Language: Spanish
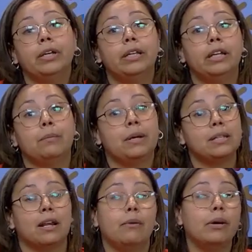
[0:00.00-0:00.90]
Puede
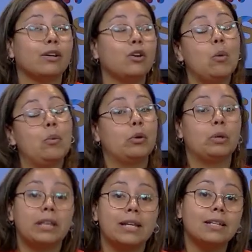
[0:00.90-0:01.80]
pasar a vernos por
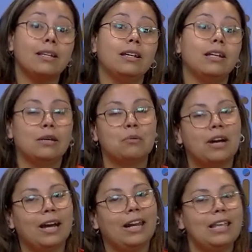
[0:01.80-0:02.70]
nuestra sede, que
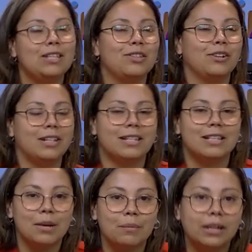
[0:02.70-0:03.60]
estamos acá al ladito
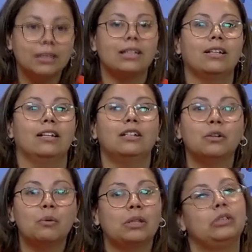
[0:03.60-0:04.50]
en San Martín
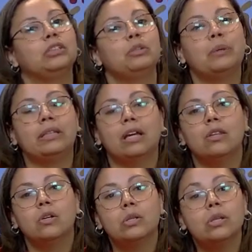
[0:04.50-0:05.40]
al
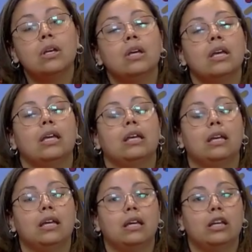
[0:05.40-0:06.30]
452.
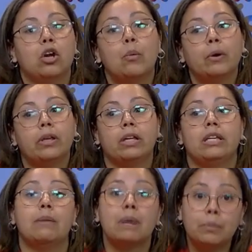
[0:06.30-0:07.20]
Eh, nos
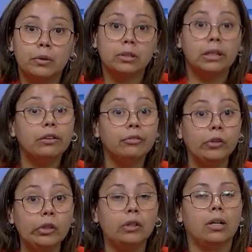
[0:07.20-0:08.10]
puede llamar por
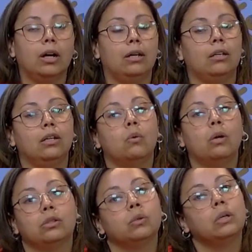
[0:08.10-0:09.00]
teléfono al
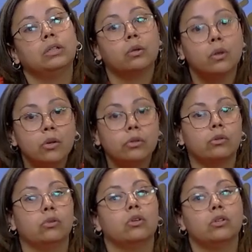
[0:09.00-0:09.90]

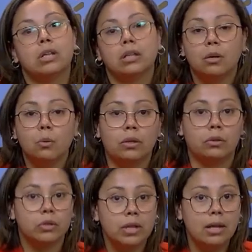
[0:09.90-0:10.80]

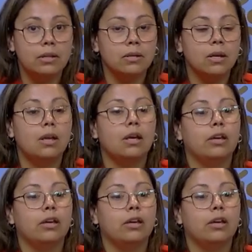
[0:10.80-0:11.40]
442-2746